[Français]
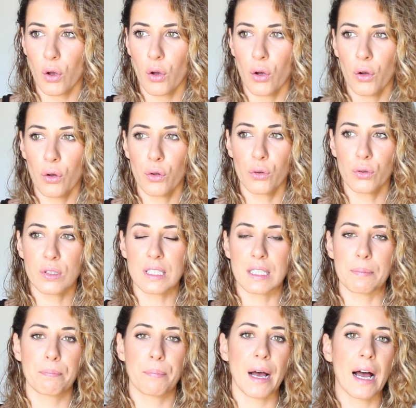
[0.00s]
euh,
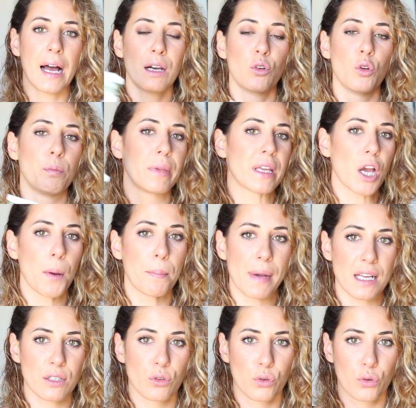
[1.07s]
c'est pas le meilleur
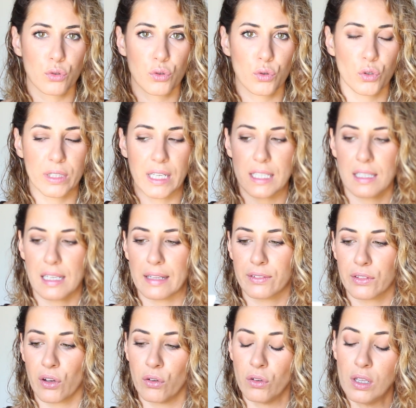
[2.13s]
masque que je connaisse
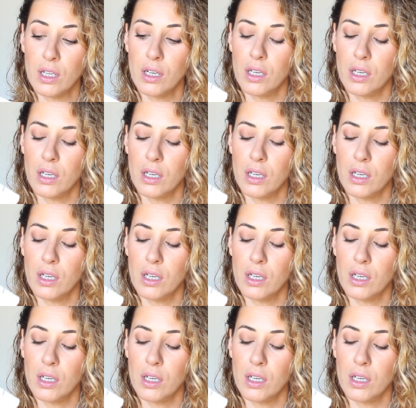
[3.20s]
là-dedans.